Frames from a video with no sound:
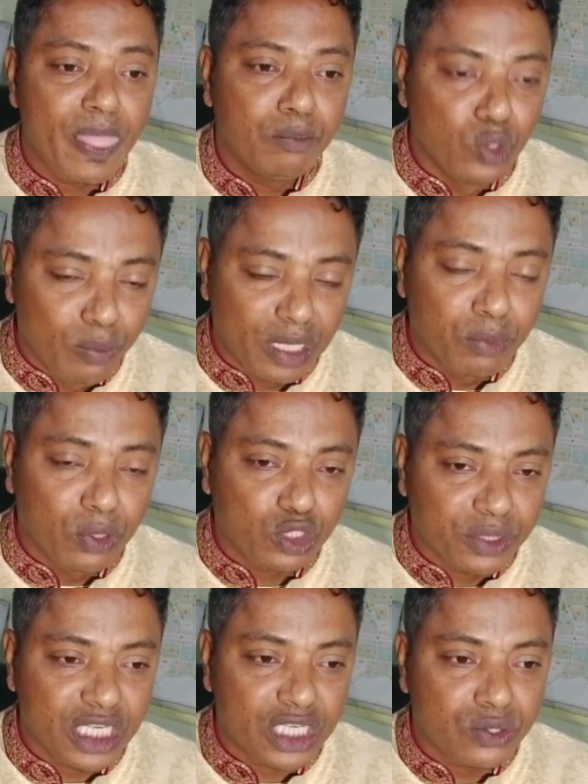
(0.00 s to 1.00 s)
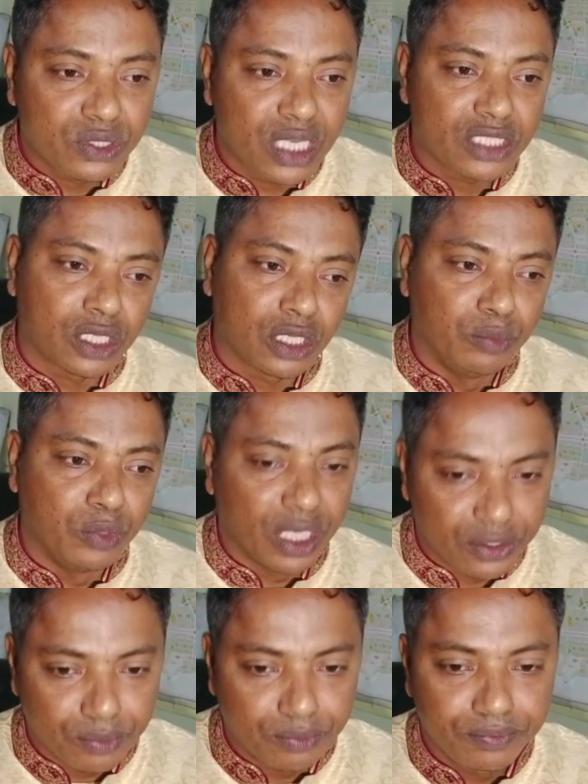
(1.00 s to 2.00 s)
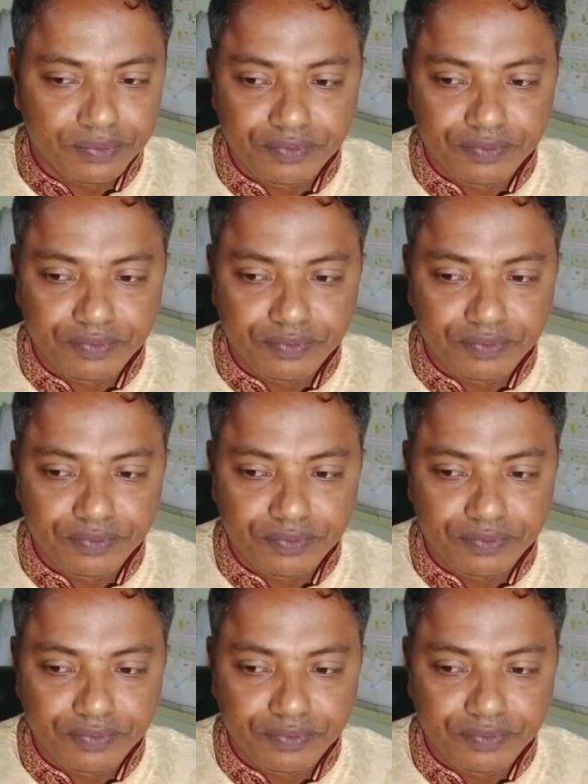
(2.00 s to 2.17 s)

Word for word: মূল্যবান বক্তব্য শেষ করছি আসসালামু আলাইকুম